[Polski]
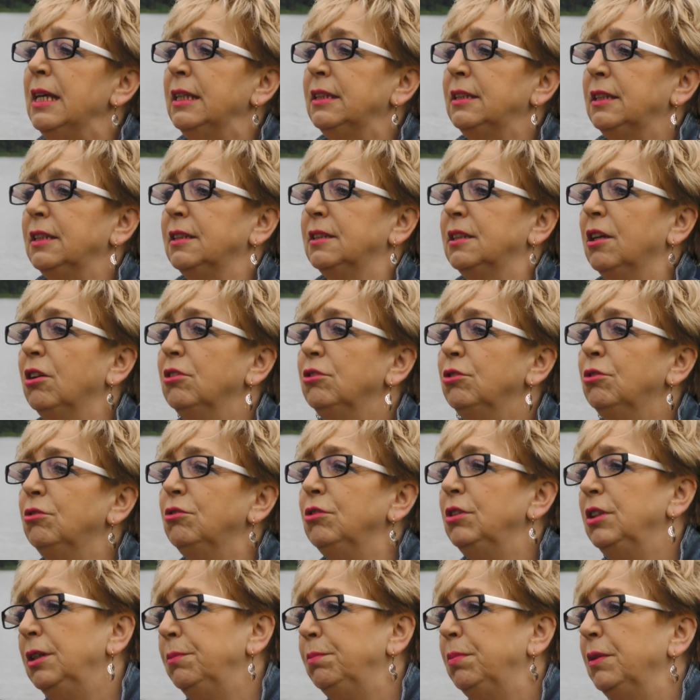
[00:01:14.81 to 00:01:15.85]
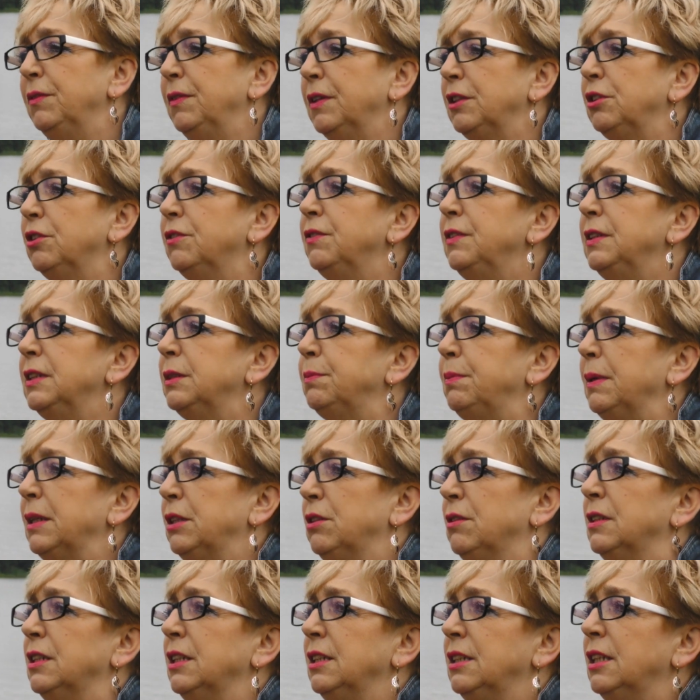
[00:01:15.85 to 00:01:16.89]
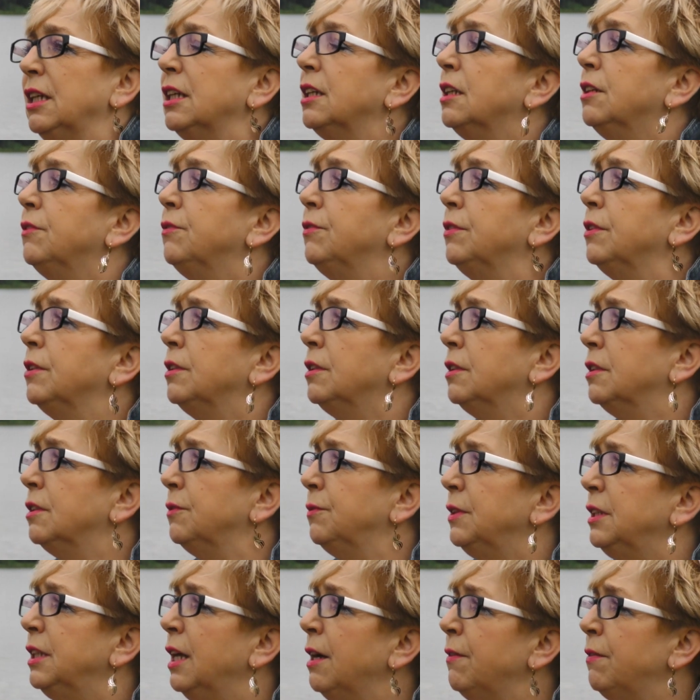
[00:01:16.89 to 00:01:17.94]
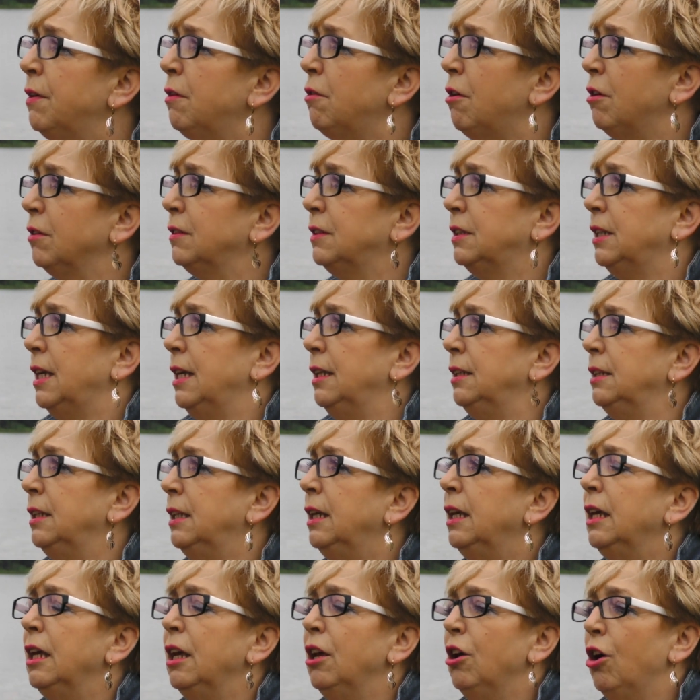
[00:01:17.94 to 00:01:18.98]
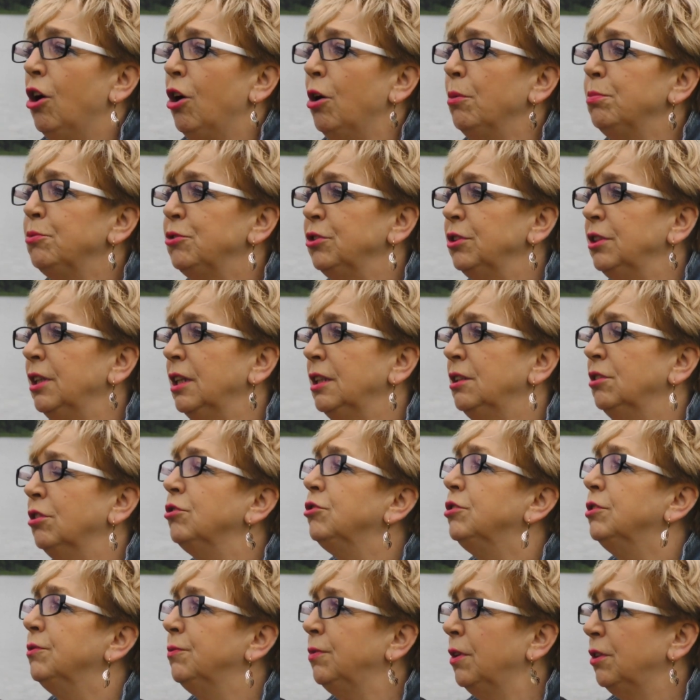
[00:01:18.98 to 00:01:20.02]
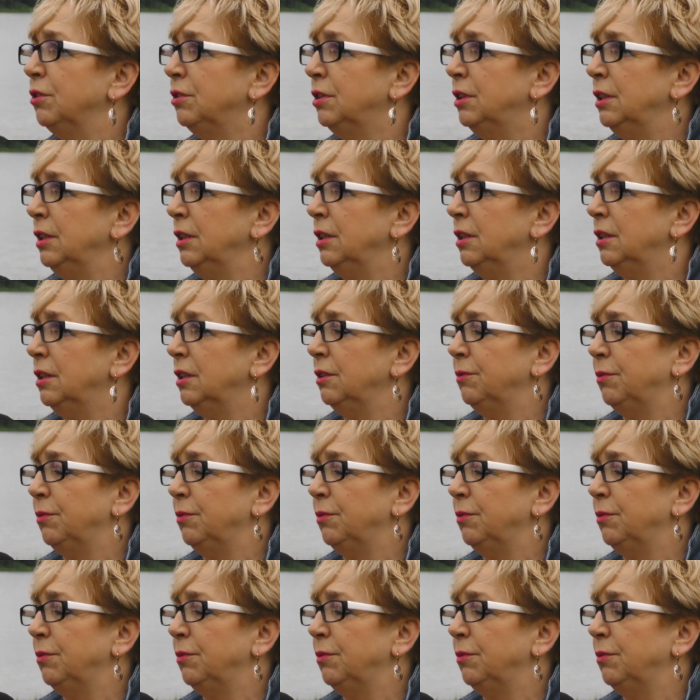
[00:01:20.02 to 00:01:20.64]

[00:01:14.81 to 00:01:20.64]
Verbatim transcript: sezonu i Powiatowy Inspektor Sanitarny wy, wydawał oceny o przydatności wody,